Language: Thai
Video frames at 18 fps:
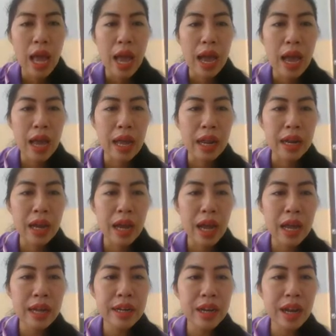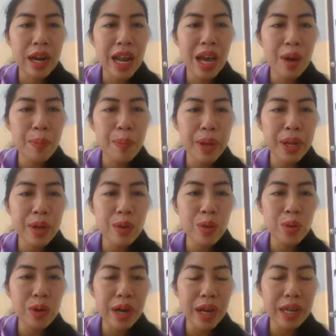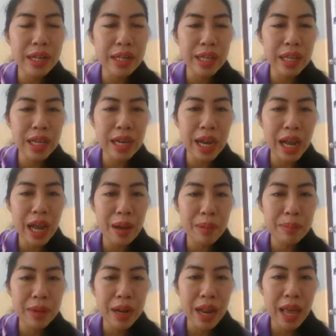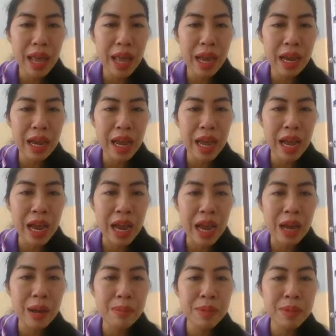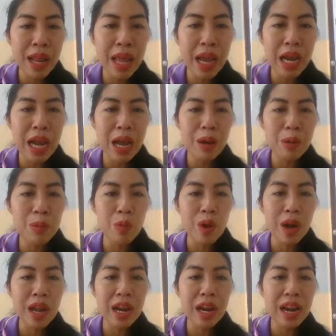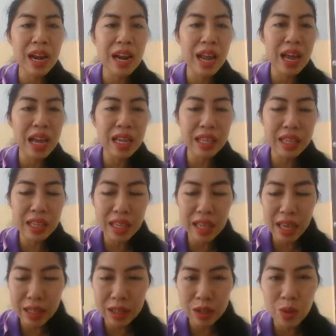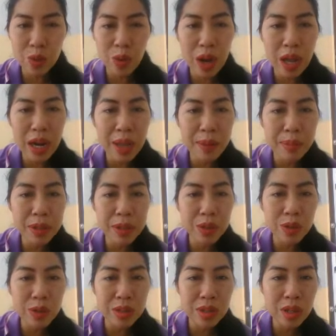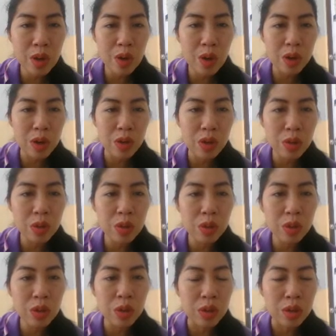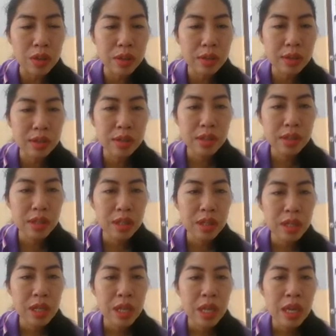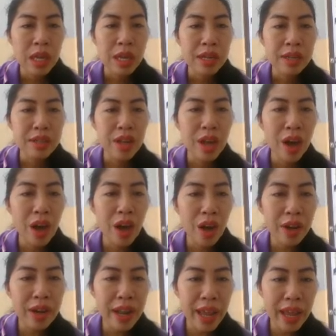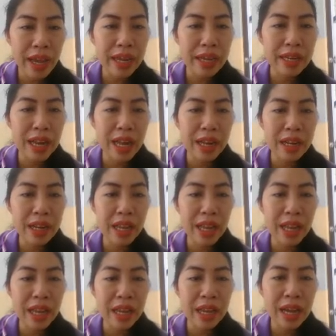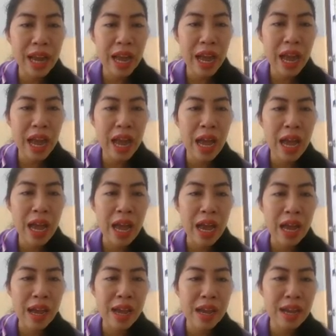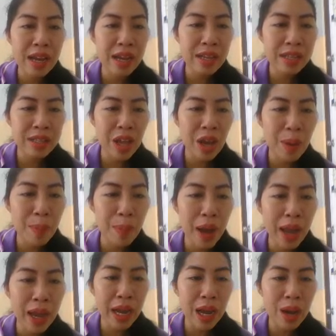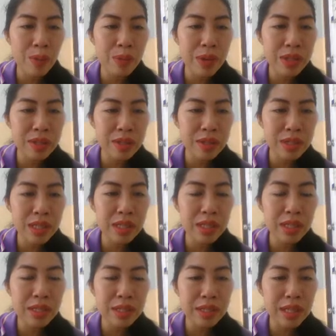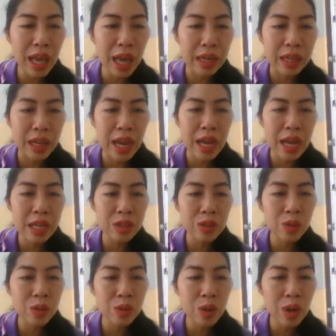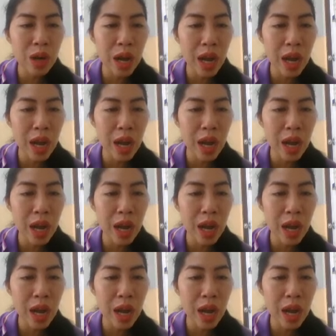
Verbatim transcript: อ่านะคะ เดี๋ยวเราไปดูกันที่คำแรกค่ะ คำแรกคำว่าละเอียดตัวอะไรเป็นตัวสะกดลูก ดอเด็กนั่นเองค่ะอ่าต่อไปคำว่าซื่อสัตย์ค่ะตัว